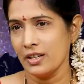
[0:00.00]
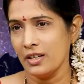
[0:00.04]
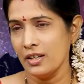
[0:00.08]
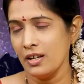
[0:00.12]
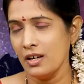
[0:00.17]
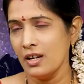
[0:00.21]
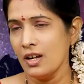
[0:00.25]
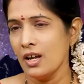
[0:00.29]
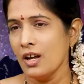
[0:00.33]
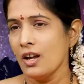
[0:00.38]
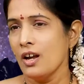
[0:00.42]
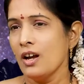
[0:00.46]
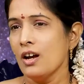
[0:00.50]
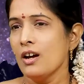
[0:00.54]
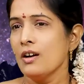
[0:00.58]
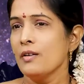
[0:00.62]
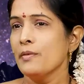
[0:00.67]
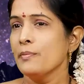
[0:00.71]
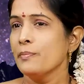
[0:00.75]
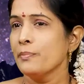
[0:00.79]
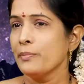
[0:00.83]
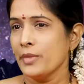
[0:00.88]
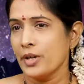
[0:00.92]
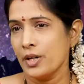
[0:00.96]
కనుక
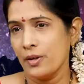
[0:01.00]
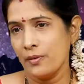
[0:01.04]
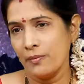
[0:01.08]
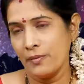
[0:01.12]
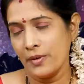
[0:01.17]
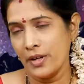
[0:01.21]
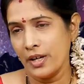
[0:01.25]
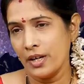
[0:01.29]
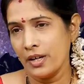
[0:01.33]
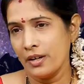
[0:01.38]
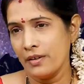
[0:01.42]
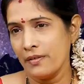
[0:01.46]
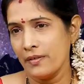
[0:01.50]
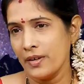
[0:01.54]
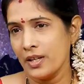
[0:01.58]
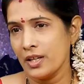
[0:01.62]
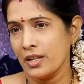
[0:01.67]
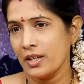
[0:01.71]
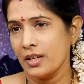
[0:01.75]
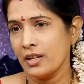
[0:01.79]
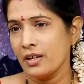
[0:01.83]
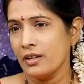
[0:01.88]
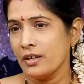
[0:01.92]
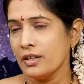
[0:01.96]
మనం వెనక్కి
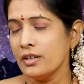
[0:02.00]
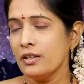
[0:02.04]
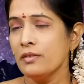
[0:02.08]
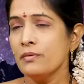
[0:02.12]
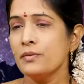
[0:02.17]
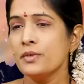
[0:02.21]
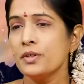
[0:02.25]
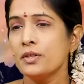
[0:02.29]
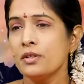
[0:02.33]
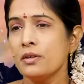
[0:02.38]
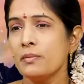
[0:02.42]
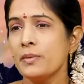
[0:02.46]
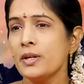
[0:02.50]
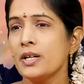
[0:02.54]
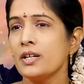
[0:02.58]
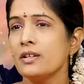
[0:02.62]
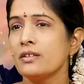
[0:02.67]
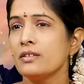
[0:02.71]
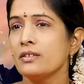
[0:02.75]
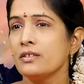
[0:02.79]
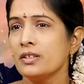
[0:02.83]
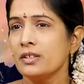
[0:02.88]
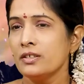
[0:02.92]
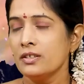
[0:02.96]
వెళ్తే కనుక వృషభ
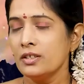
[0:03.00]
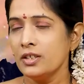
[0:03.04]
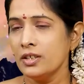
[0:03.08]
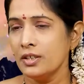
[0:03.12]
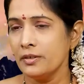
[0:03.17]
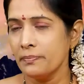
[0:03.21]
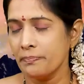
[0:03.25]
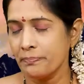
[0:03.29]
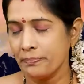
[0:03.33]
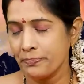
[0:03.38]
రాశి నుంచి